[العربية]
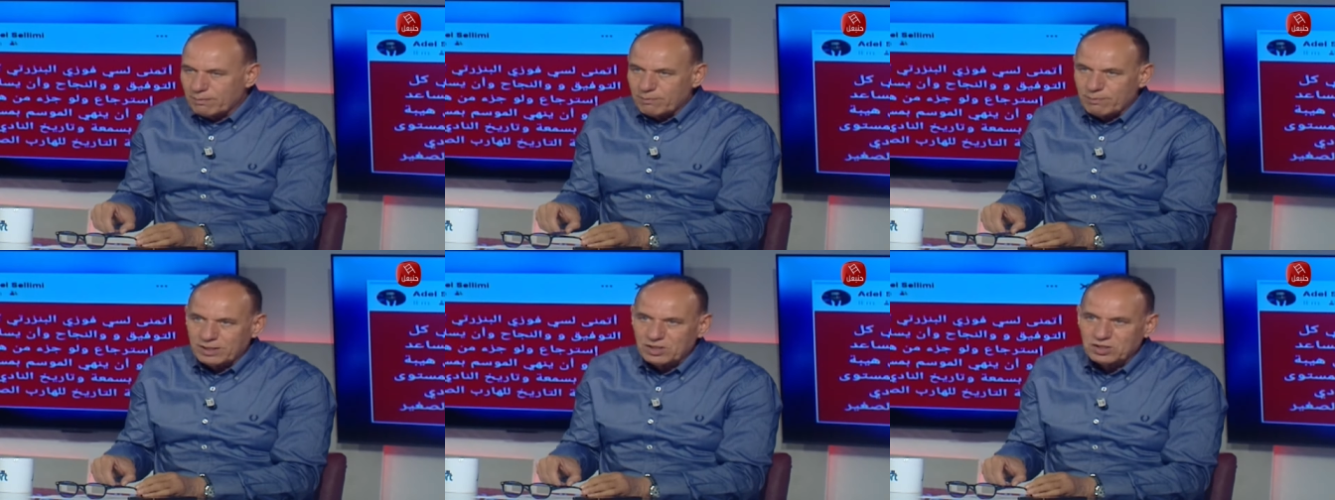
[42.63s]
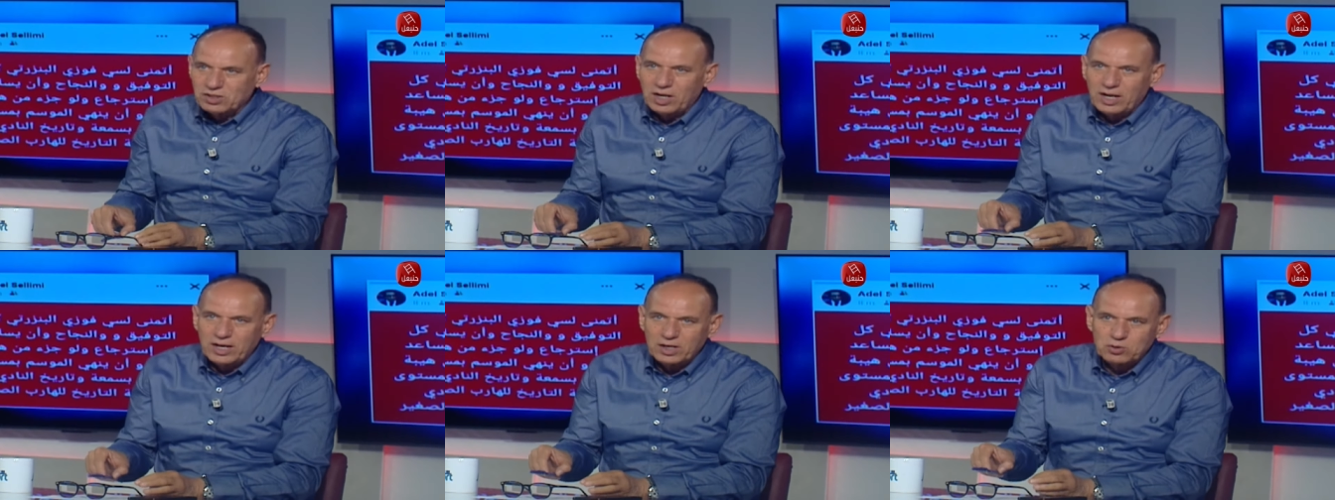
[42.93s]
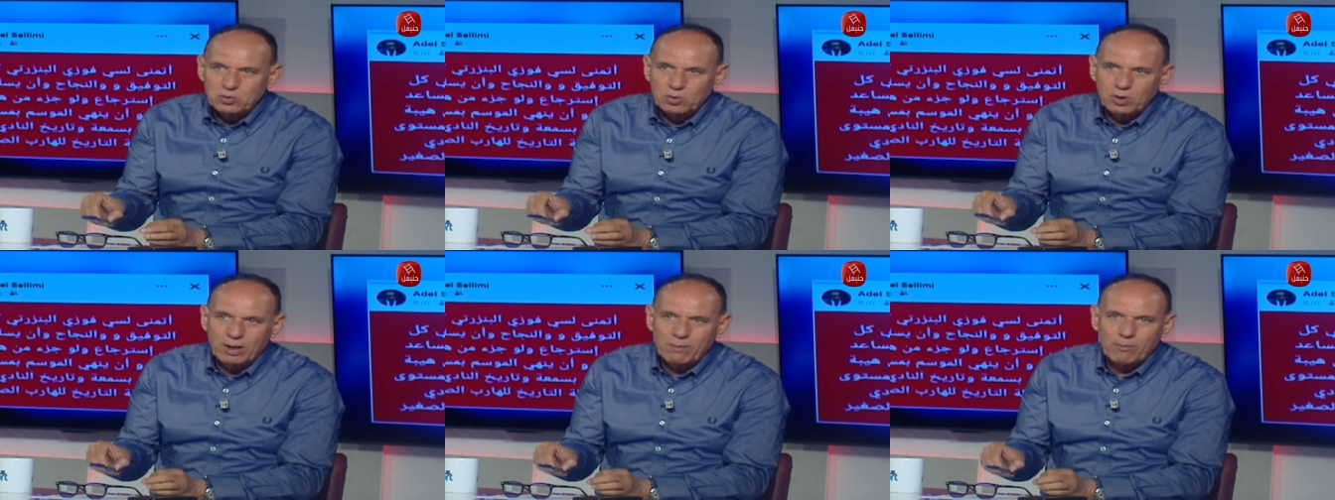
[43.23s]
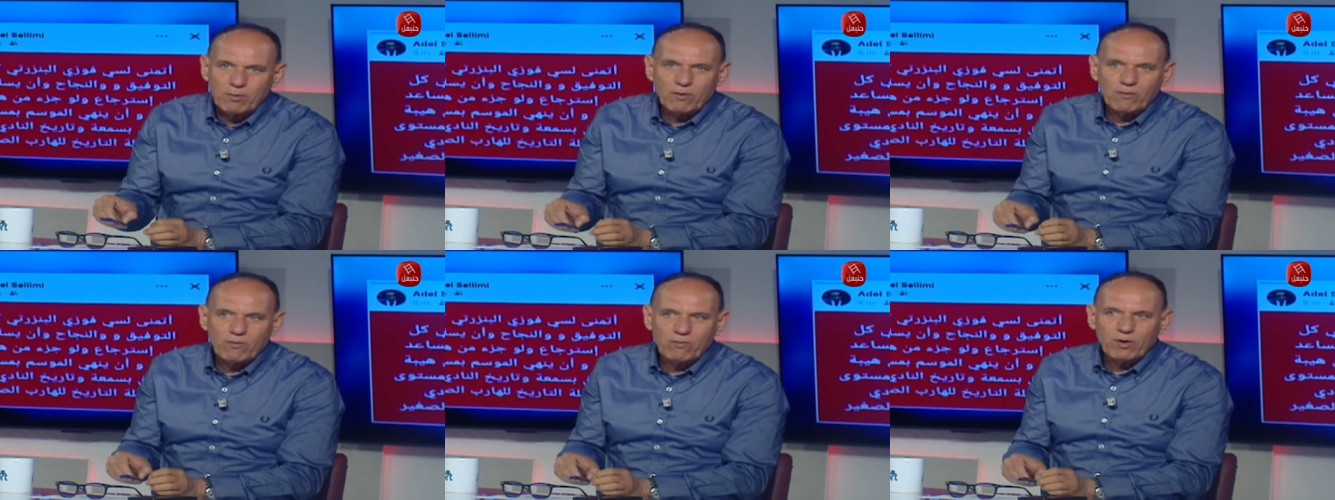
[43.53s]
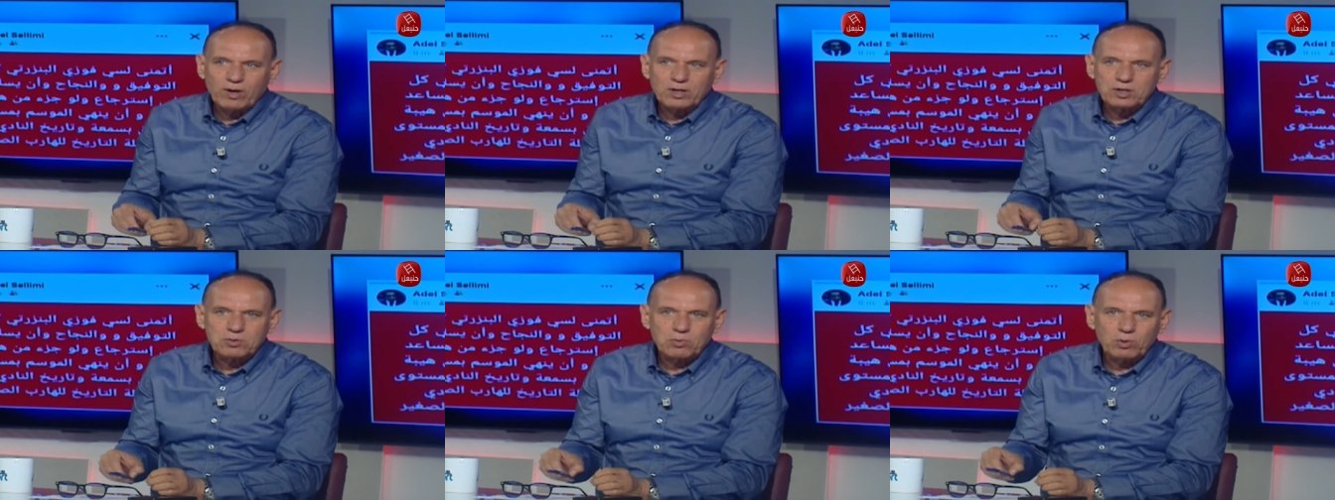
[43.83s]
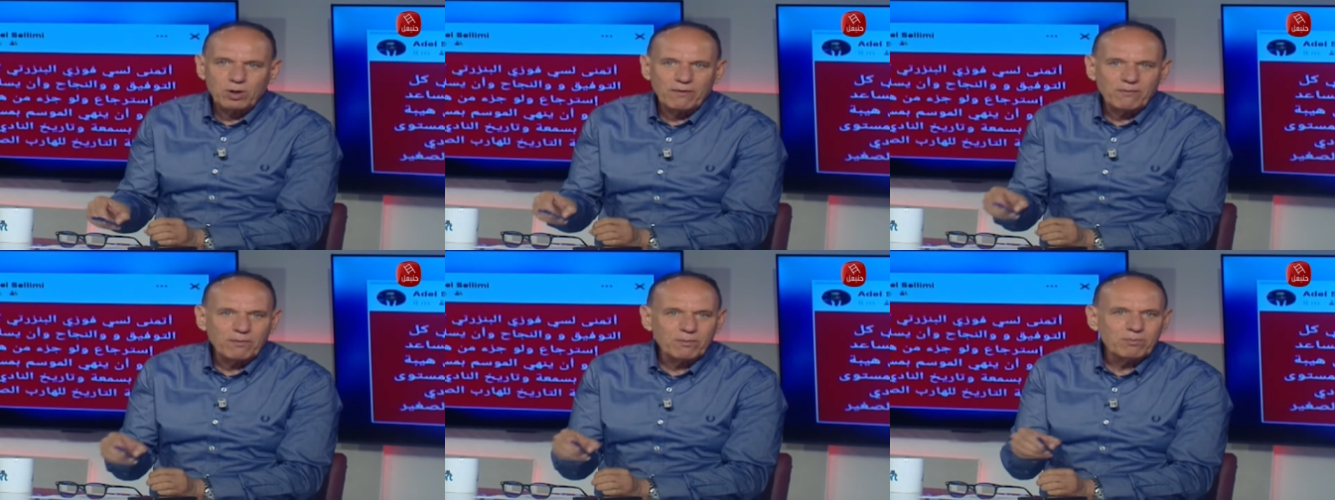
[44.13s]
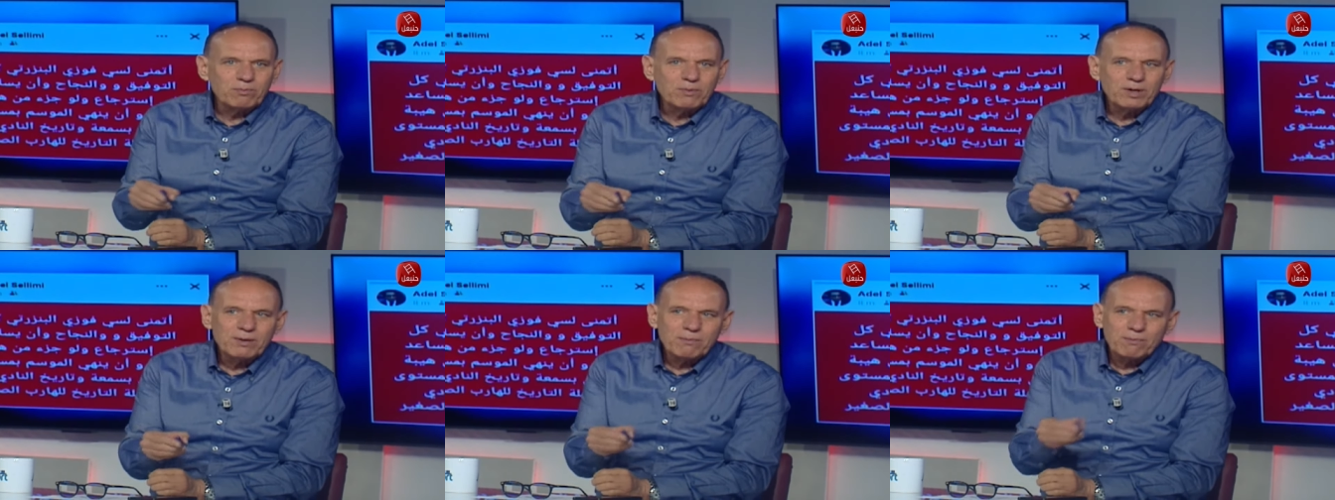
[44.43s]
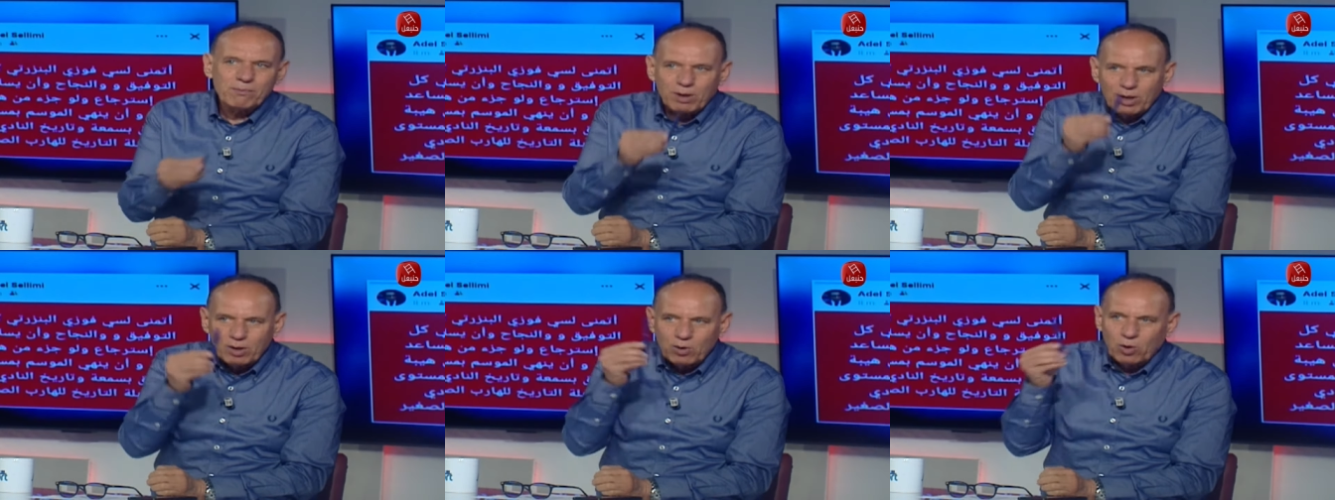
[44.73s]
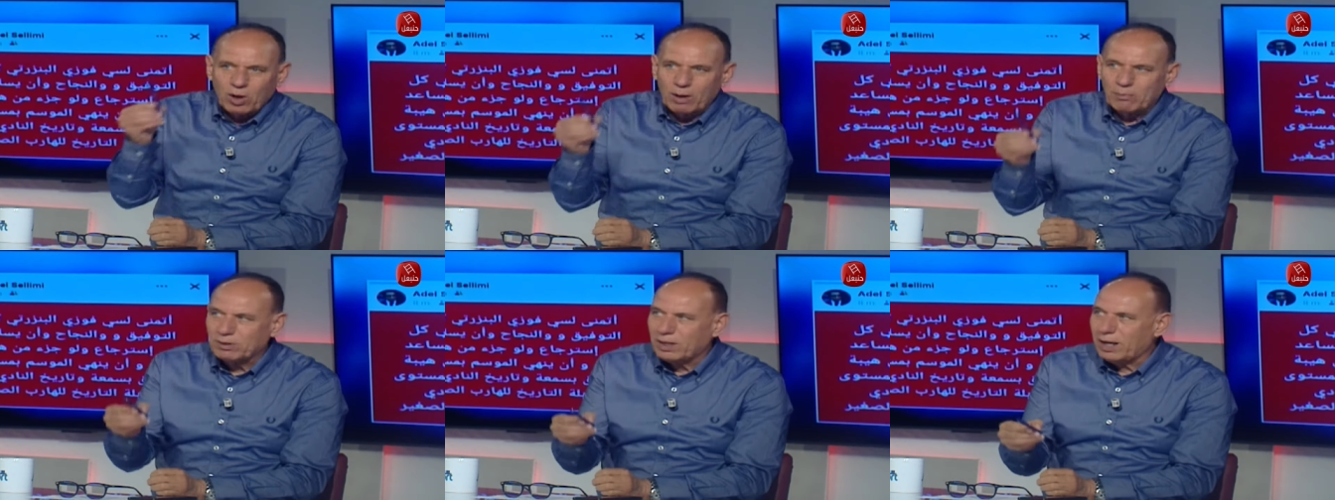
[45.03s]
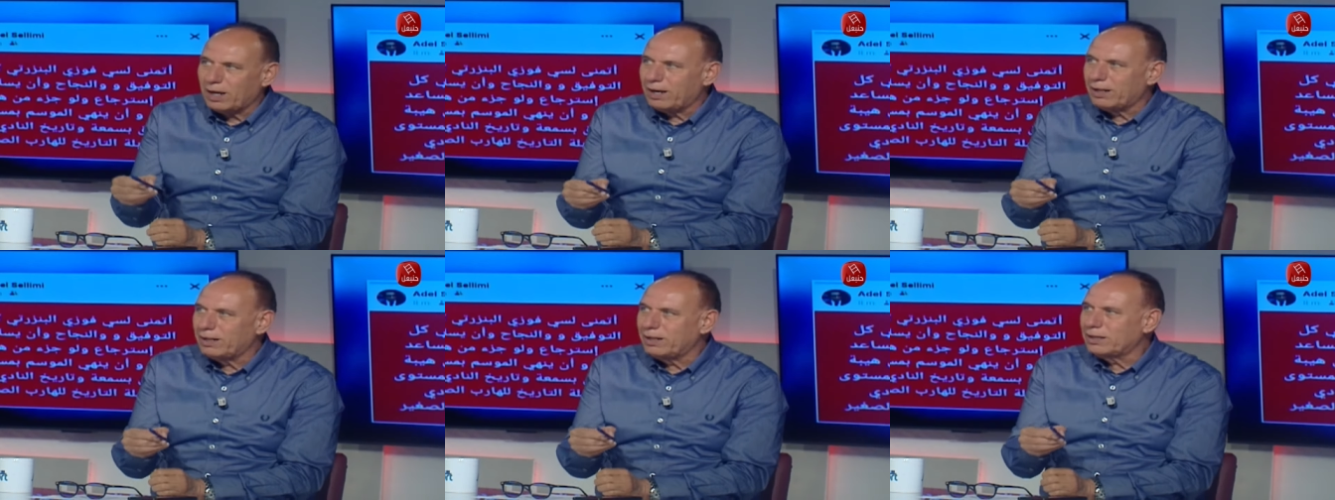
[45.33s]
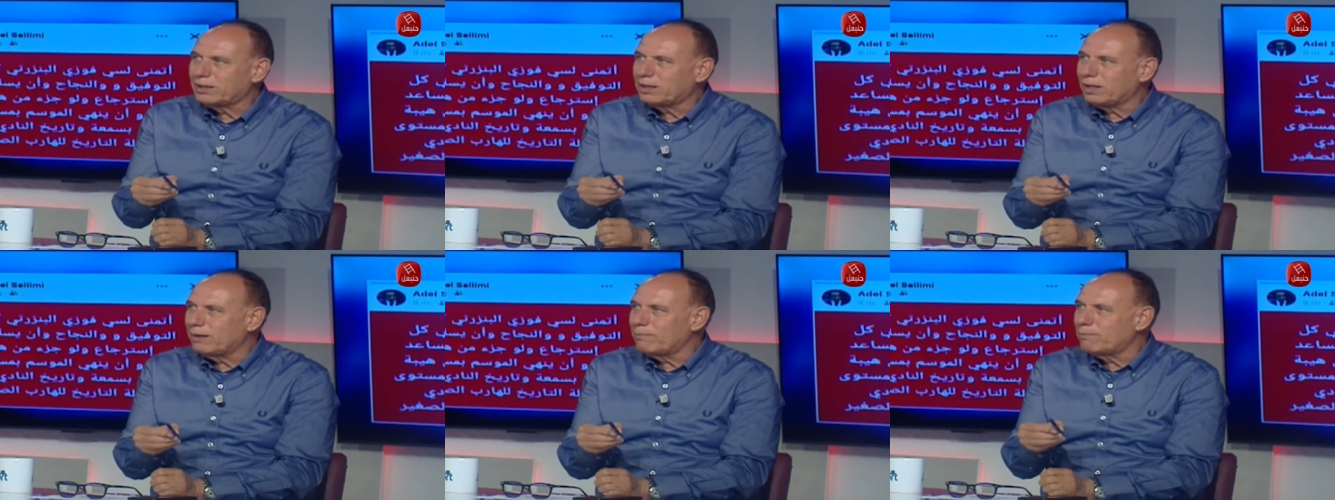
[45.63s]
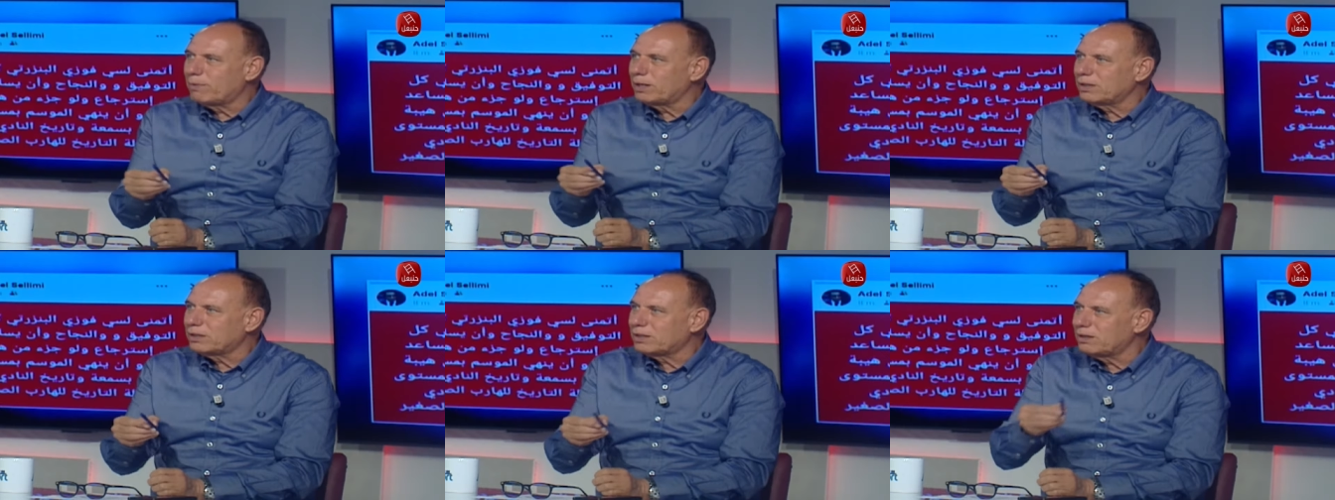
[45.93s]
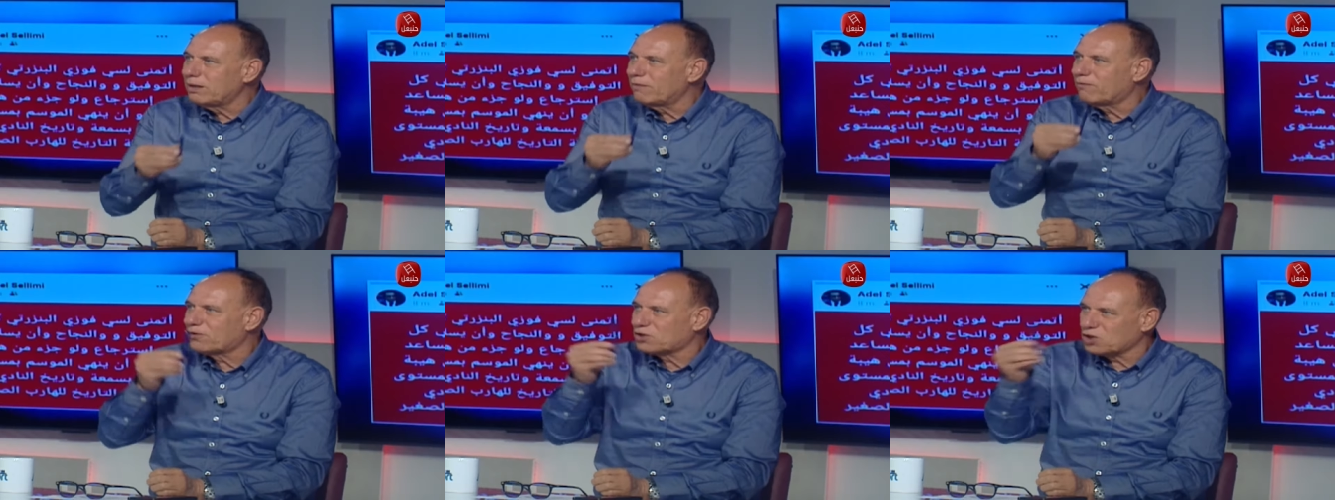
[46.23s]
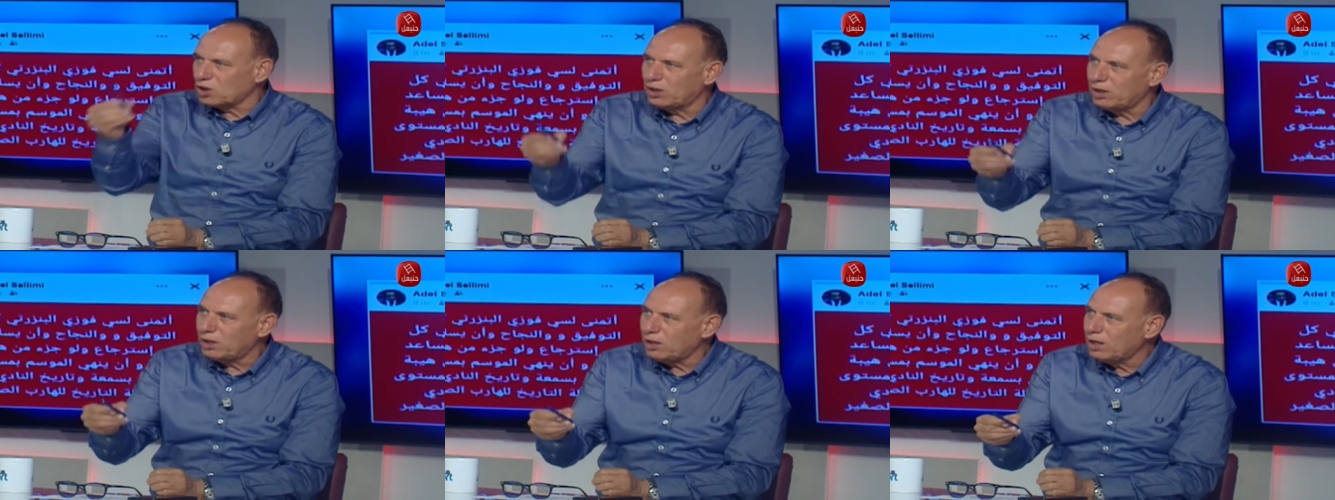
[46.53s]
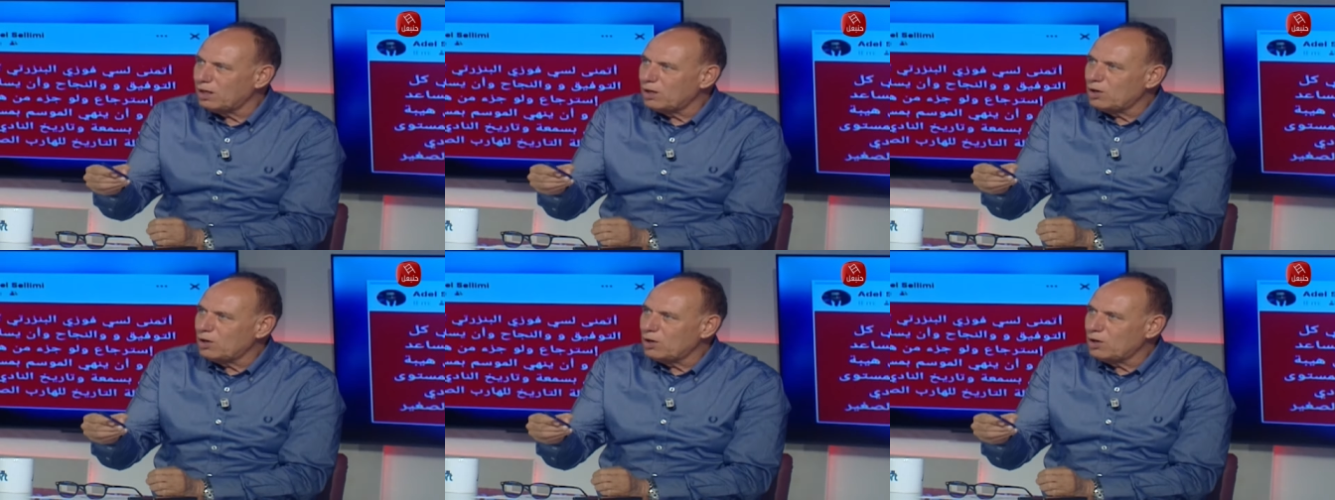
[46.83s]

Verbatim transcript: ما نجحش ولا ما وفقش ولا باللغه نتاع اللي تحبها انت فشل